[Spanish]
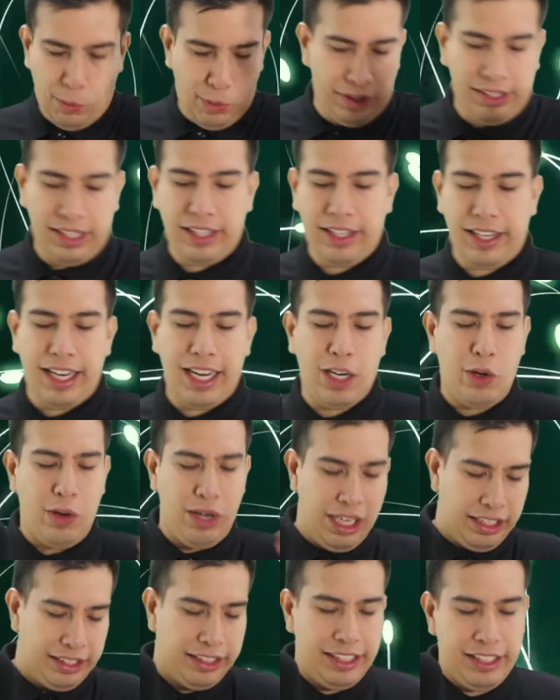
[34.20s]
como es el griego,
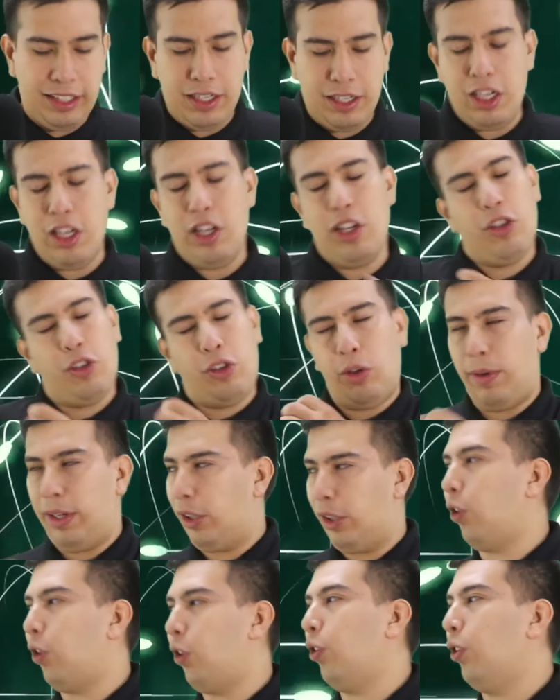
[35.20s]
el latín,
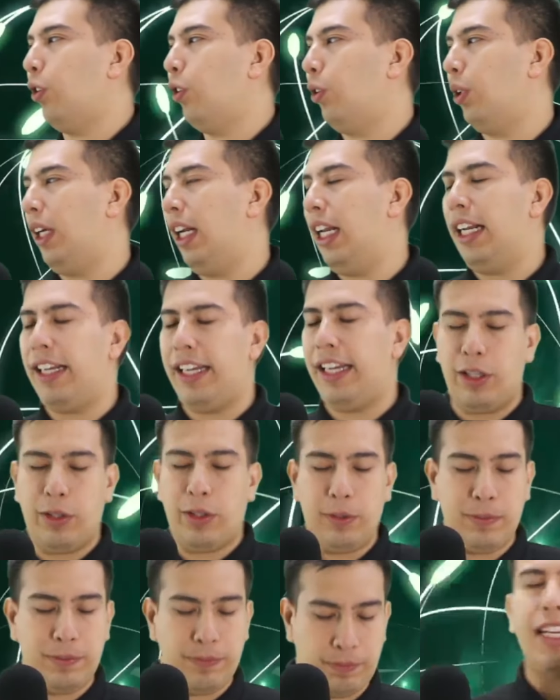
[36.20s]
sobre todo el griego.